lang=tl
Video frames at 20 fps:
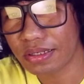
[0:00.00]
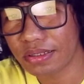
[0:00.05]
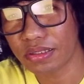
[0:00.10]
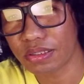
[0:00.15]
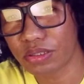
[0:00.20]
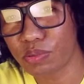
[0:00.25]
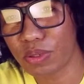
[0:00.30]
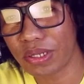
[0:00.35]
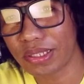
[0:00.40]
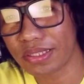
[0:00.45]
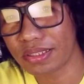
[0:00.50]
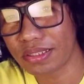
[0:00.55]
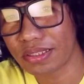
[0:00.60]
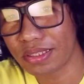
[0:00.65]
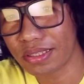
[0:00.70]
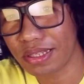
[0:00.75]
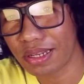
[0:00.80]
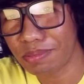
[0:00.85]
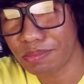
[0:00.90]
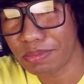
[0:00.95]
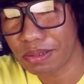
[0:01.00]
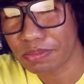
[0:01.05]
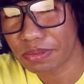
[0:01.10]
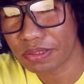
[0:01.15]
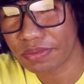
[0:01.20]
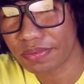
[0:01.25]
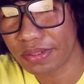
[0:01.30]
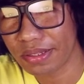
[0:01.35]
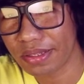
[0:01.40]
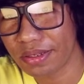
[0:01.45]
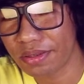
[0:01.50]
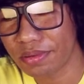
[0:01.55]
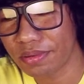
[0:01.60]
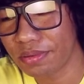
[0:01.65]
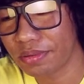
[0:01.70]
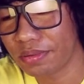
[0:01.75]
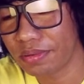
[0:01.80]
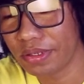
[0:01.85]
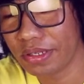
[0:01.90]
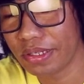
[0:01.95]
Just watch the time-lapse
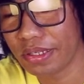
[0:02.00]
video.